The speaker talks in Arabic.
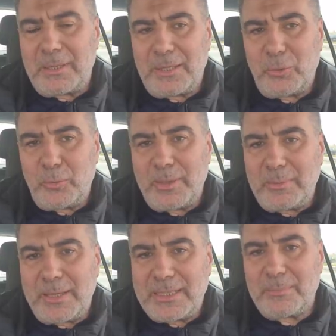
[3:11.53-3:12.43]

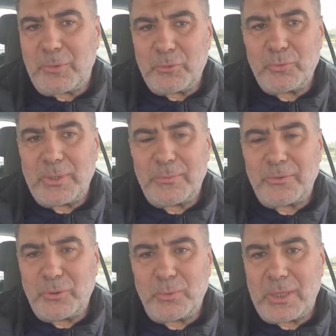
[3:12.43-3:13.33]
الحبيبات الموجودة
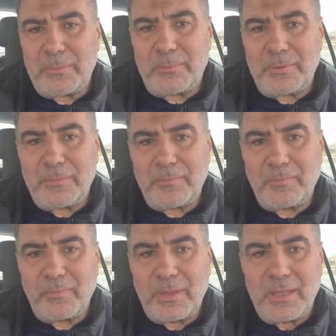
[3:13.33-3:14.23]
في التراب
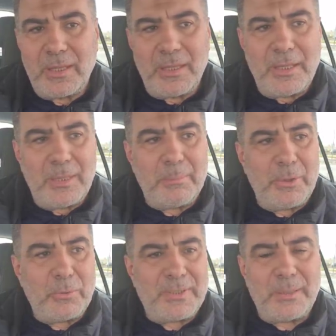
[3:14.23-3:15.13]

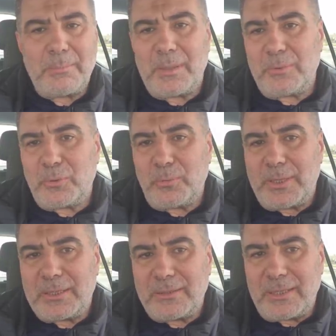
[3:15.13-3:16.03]
ما يسمى
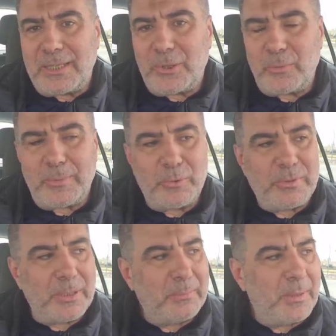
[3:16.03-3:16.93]
بغبار الطلع وما
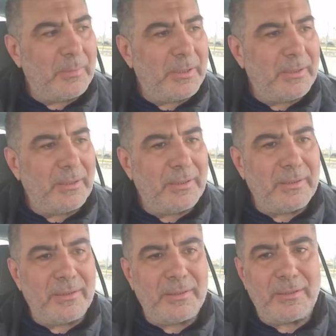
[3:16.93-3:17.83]
يسمى
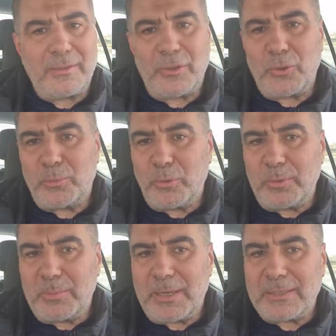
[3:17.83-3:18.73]

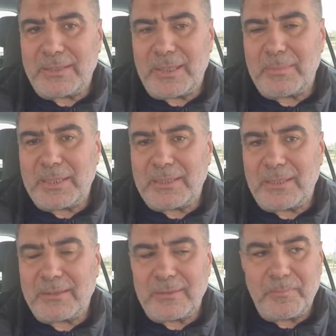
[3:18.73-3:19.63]
بحبوب لبعض
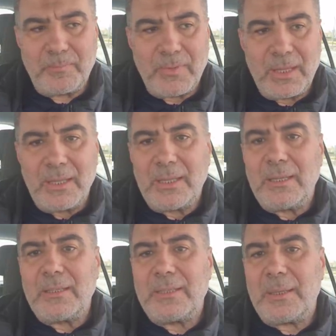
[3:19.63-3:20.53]
النباتات
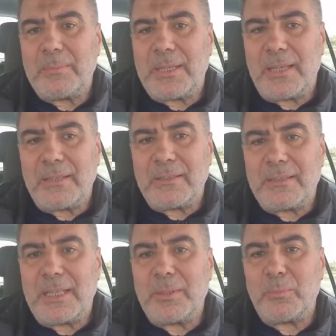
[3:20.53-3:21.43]
تبدأ
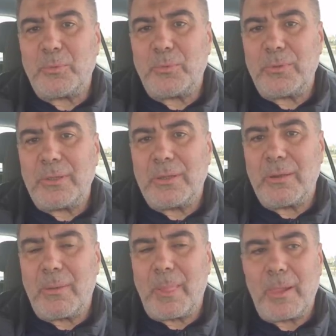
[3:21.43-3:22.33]
تنمو
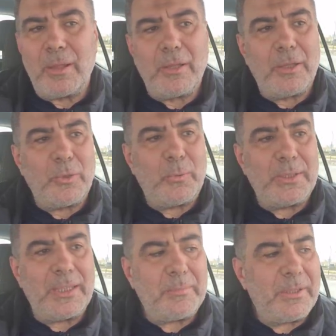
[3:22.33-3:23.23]

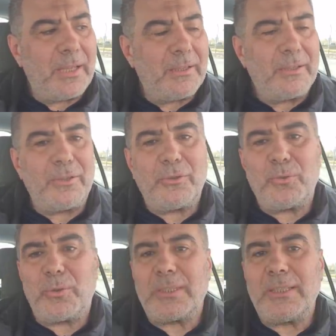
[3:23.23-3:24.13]
وتبدأ
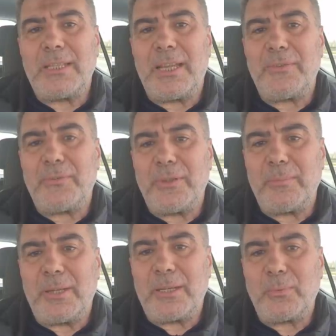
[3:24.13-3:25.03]
تعطينا
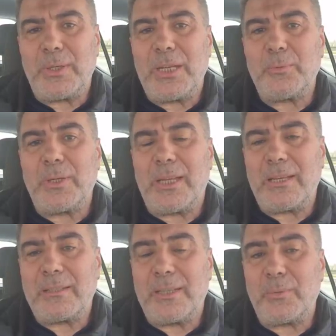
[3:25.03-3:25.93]
الثمار واللون
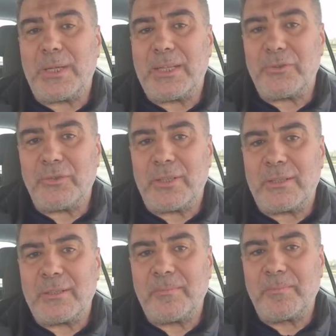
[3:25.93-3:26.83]
الأخضر والأشجار